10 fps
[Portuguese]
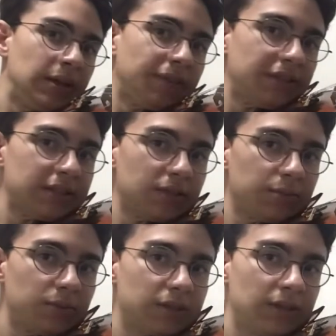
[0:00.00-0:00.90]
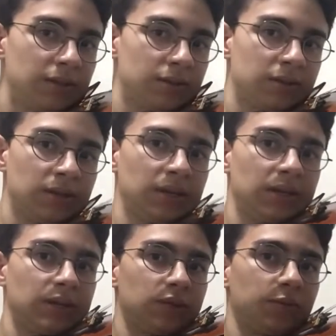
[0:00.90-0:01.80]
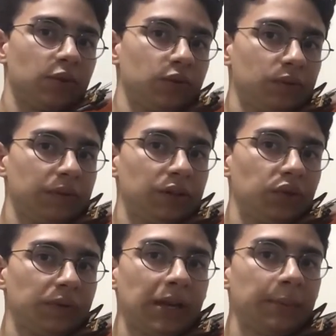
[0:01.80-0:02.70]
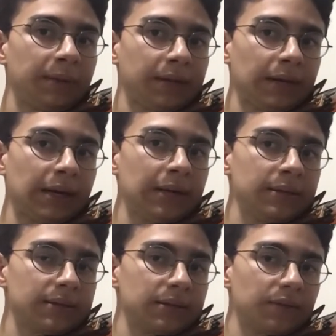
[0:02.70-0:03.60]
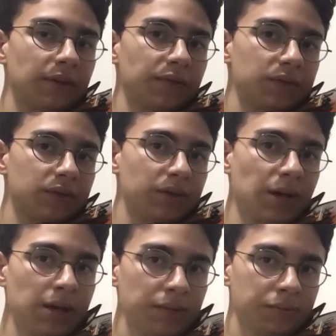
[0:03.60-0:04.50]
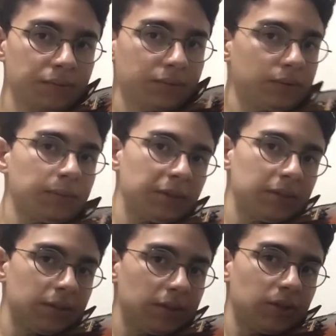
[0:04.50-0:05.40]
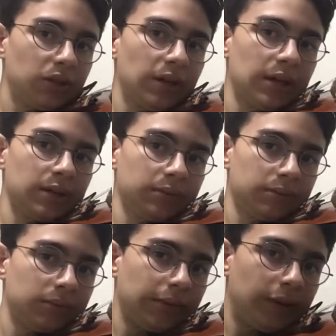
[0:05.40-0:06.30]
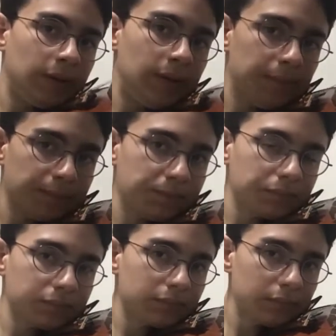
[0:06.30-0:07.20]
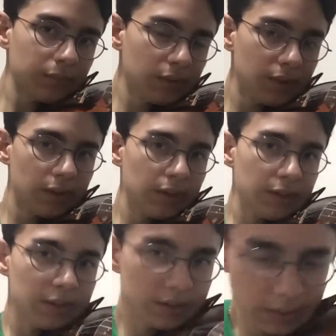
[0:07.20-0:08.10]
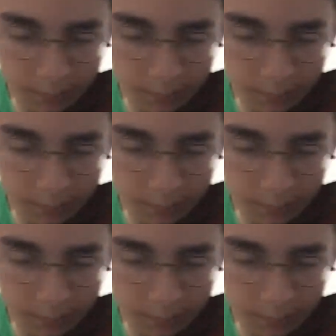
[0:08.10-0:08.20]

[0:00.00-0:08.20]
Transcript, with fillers: e afastar os meus dedos. Se o meu cotovelo estiver lá para trás, não vai funcionar. Eu preciso deixar aqui, tá